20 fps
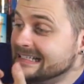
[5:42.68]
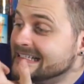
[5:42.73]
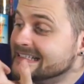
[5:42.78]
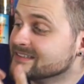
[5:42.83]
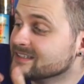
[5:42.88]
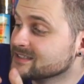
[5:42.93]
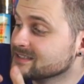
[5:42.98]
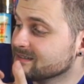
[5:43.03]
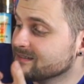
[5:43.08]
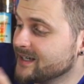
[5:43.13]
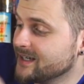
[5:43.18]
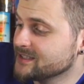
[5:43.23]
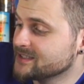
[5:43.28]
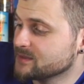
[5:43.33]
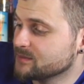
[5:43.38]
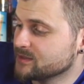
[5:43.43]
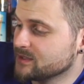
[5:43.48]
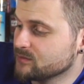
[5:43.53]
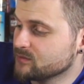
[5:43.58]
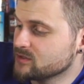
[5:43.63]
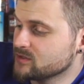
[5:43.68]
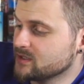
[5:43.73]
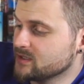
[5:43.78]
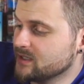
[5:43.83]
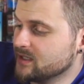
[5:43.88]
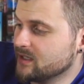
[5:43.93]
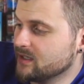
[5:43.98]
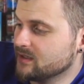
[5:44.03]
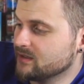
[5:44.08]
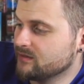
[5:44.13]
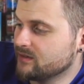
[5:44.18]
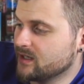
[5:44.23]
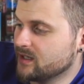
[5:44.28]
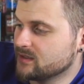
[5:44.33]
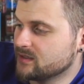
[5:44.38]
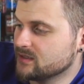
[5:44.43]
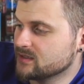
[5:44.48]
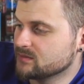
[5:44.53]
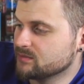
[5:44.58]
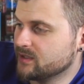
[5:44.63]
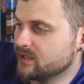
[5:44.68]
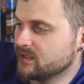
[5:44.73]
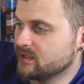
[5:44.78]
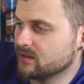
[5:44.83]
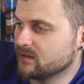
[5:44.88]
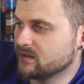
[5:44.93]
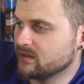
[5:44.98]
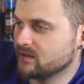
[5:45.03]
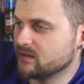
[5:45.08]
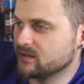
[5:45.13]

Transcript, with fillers: называется, потому что я вряд ли смотрел